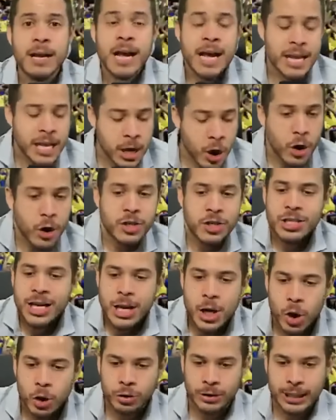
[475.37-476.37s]
Y hoy se
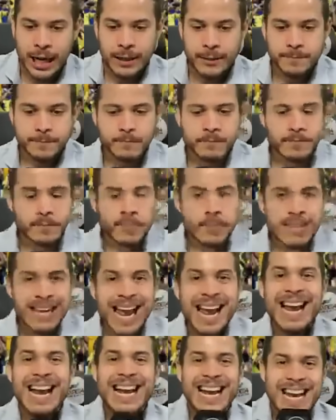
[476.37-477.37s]
nota
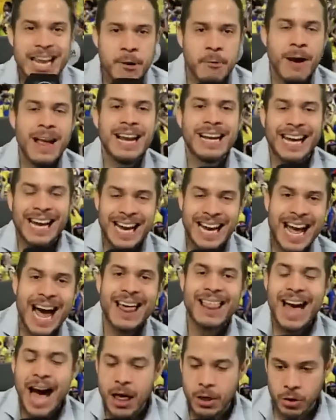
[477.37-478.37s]
el nivel que le ha
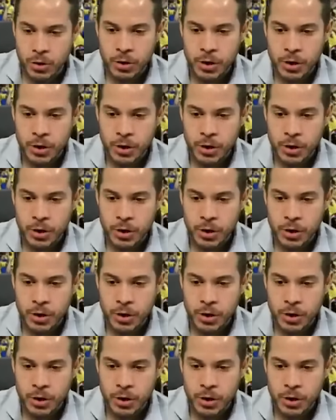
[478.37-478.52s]
dado,